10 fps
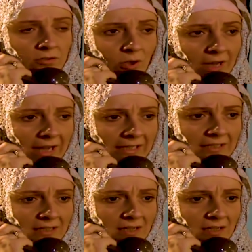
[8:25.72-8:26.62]
شو
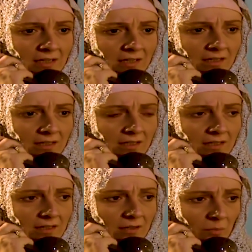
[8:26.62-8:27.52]
هالحكي؟
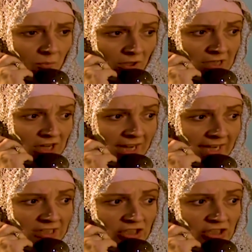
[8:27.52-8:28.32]
بكره جاي على